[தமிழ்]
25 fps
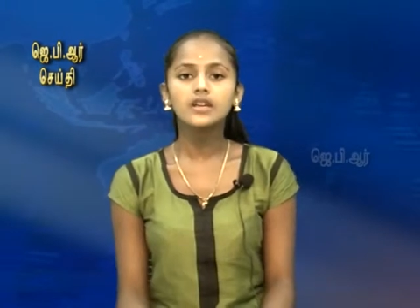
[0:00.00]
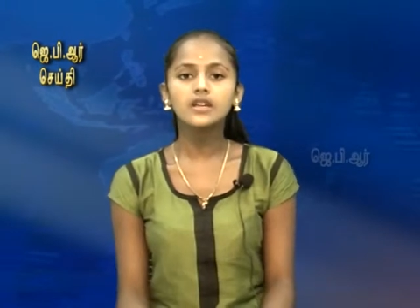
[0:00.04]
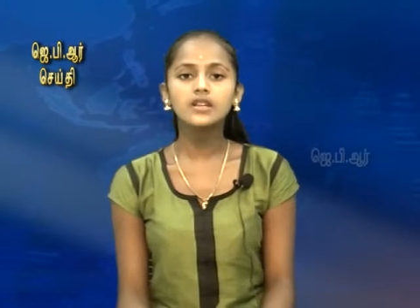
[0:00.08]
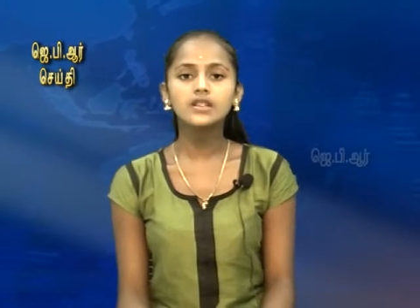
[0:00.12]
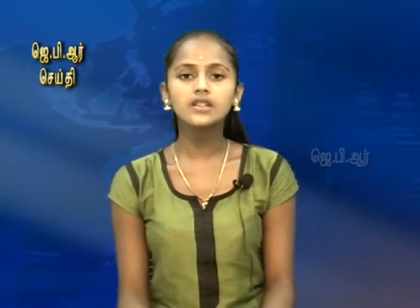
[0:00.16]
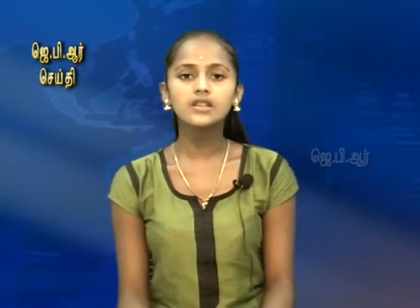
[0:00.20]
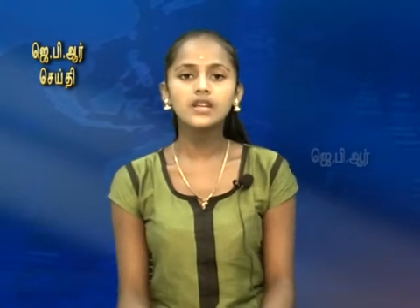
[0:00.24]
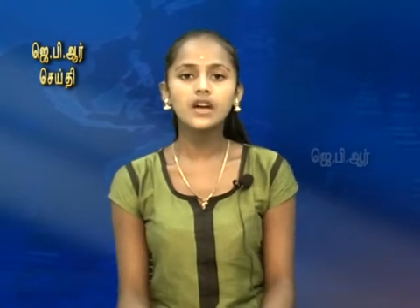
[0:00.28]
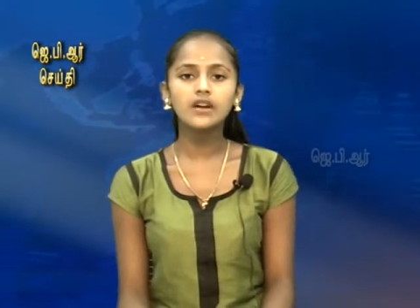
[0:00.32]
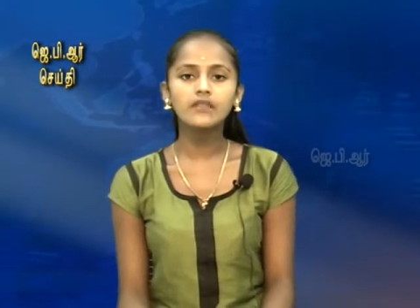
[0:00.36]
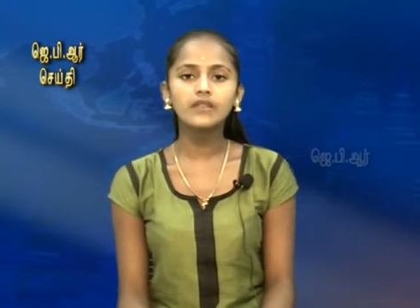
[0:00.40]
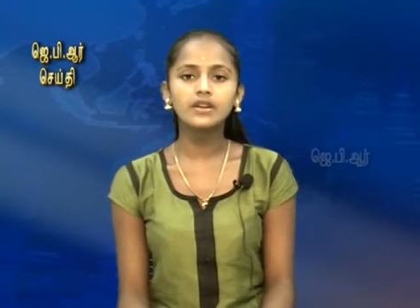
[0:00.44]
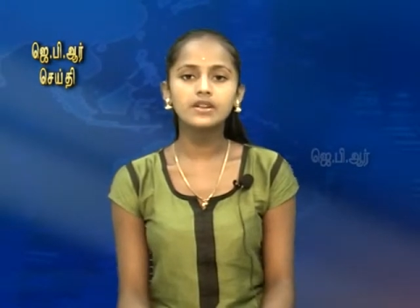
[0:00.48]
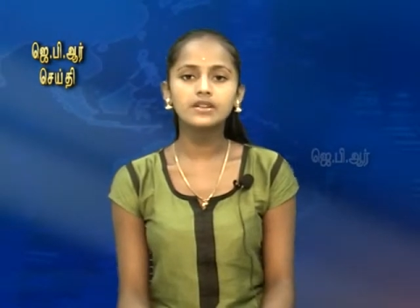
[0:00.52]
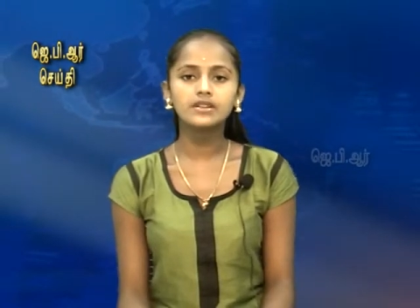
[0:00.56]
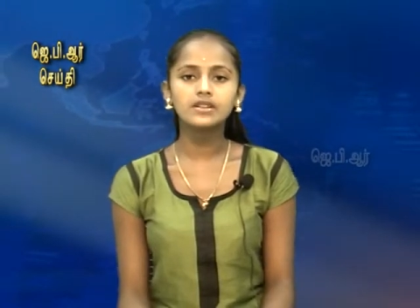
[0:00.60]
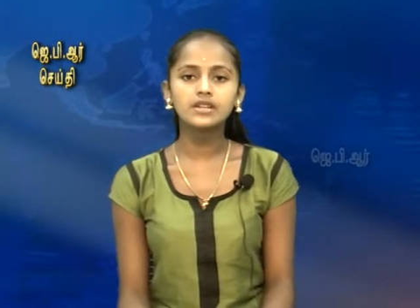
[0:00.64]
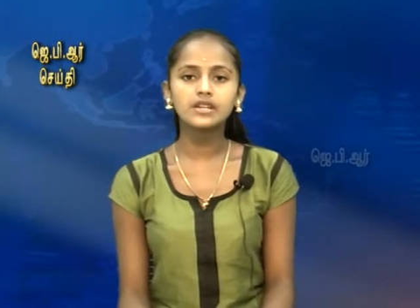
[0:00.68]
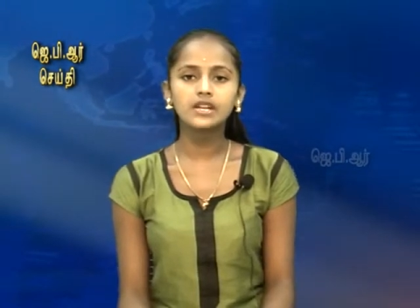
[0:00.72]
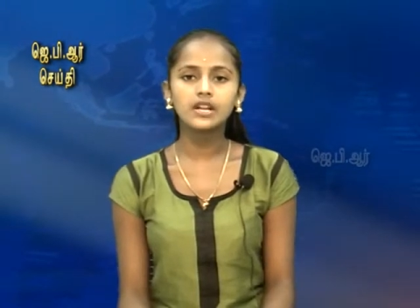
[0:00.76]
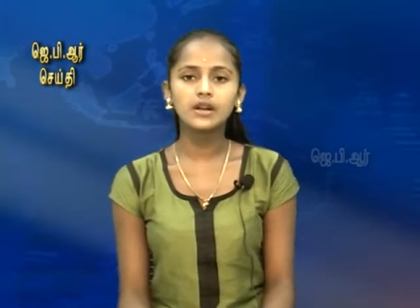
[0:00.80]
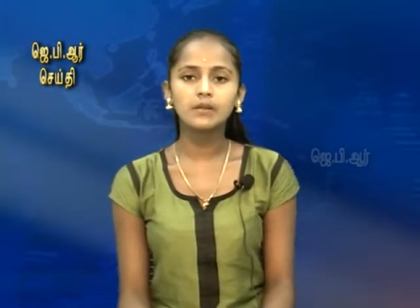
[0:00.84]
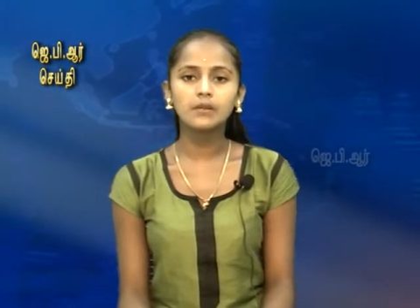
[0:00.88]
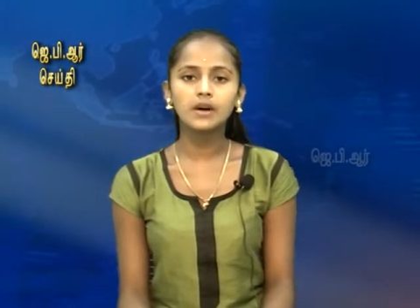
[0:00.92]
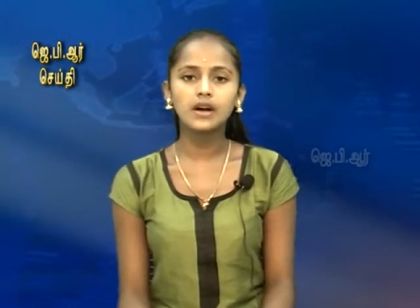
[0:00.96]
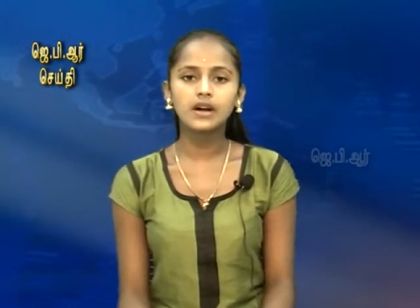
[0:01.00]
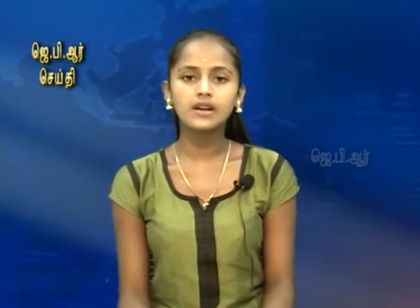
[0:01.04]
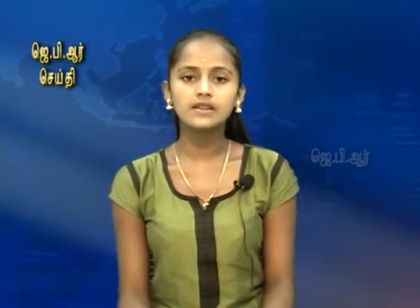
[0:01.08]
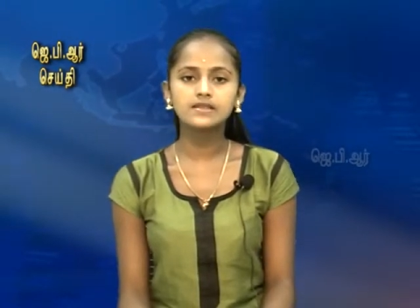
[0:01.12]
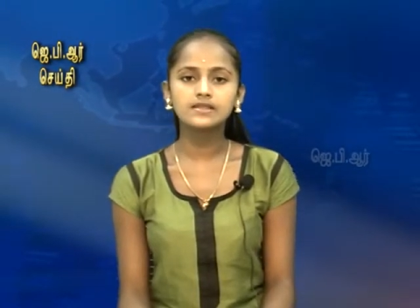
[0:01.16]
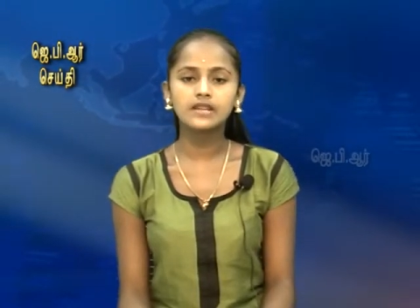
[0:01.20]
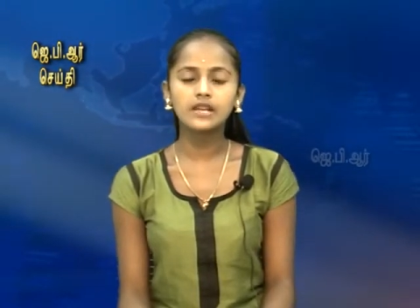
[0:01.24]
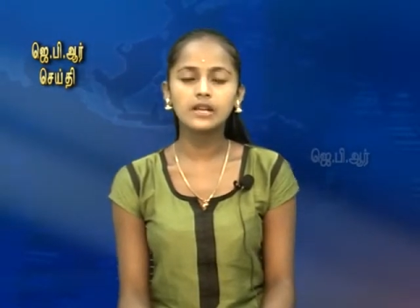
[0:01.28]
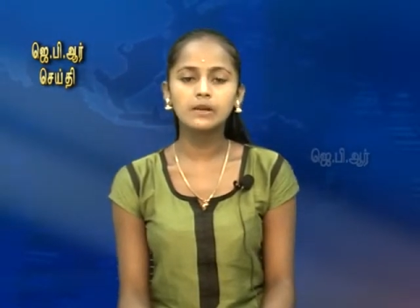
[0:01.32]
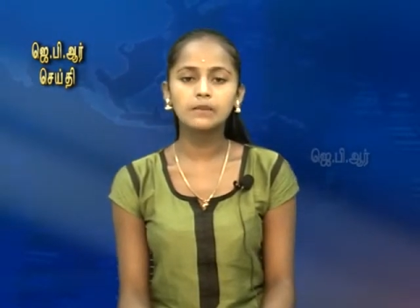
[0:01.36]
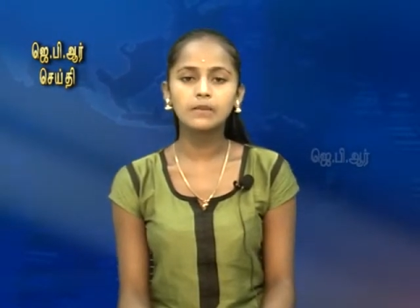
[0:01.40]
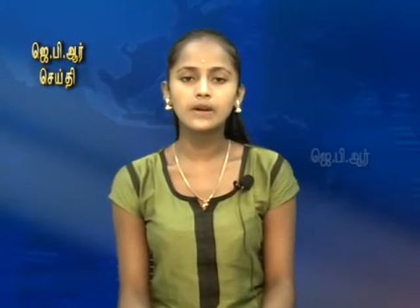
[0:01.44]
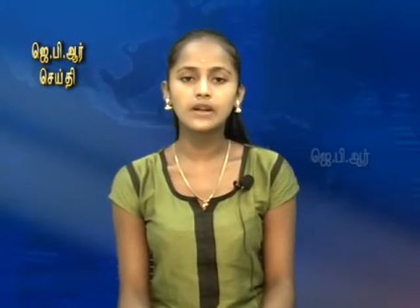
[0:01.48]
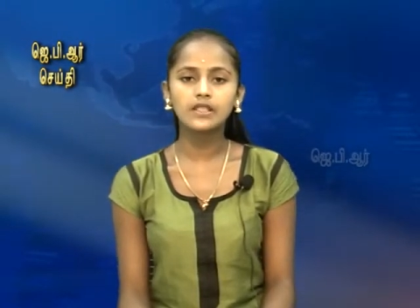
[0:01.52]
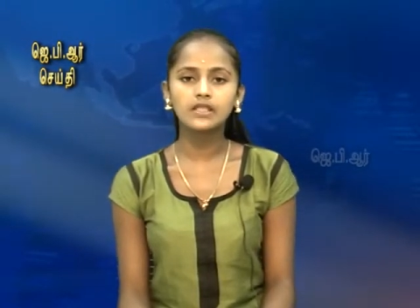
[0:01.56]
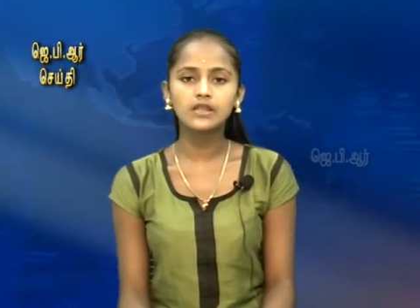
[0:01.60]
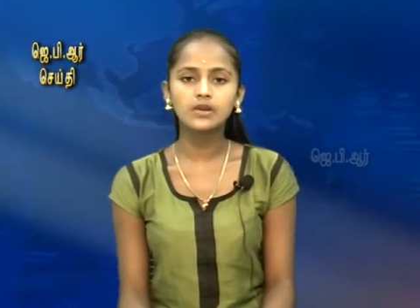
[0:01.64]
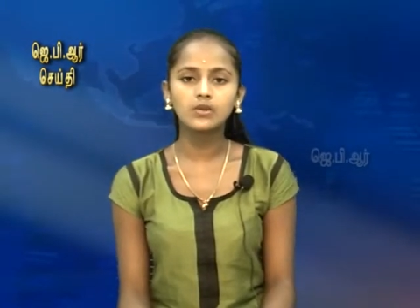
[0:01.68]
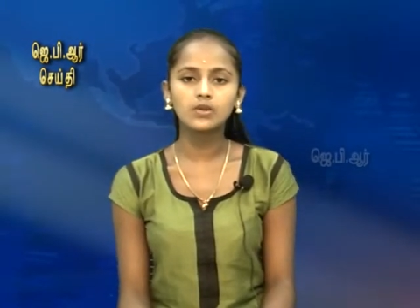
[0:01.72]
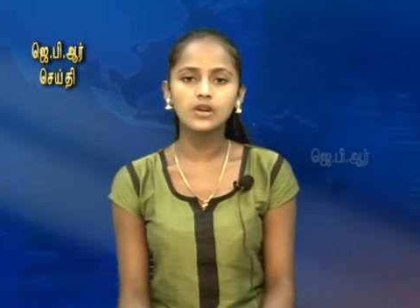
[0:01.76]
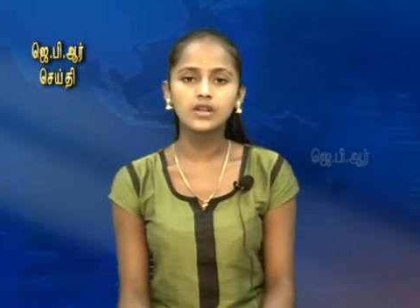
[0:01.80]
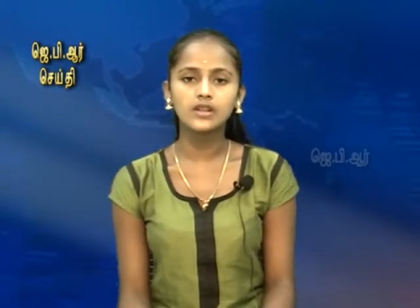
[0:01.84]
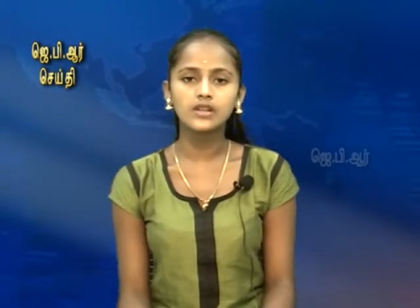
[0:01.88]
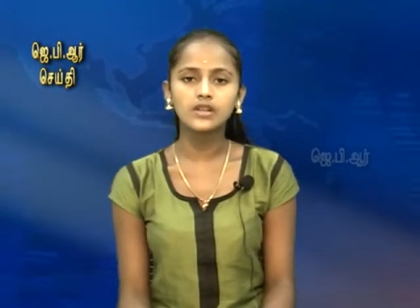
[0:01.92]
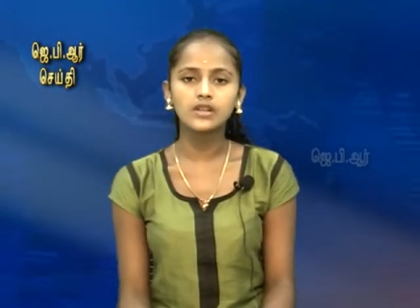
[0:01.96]
இந்தியா வெற்றிகரமாக
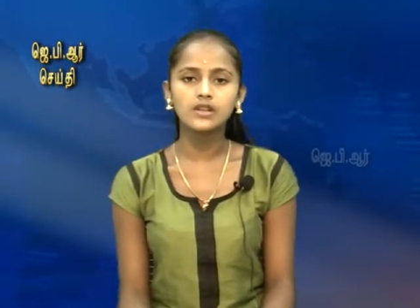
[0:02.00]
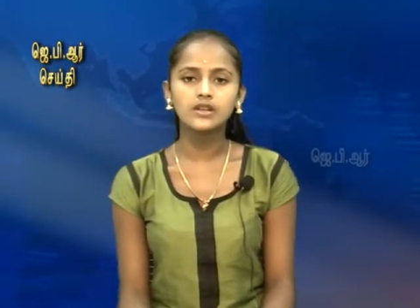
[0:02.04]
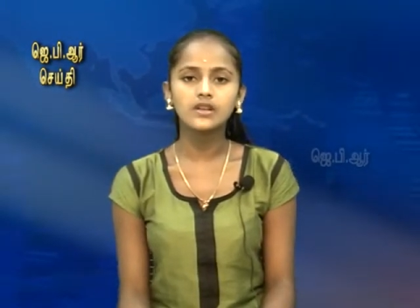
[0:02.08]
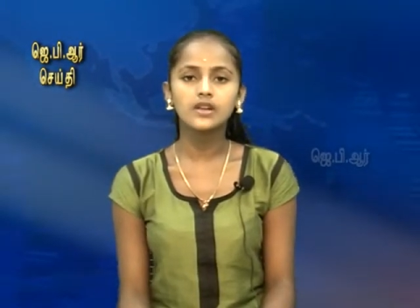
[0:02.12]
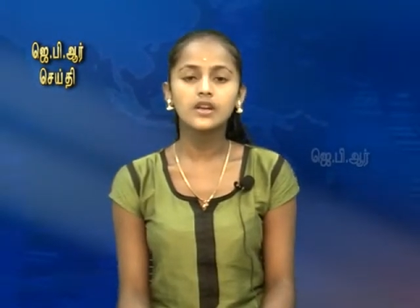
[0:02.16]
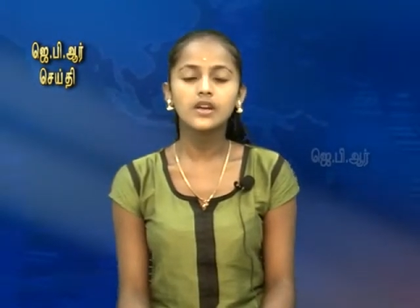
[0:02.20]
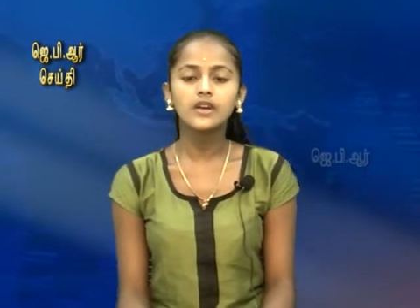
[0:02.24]
செயல்படுத்தியுள்ளது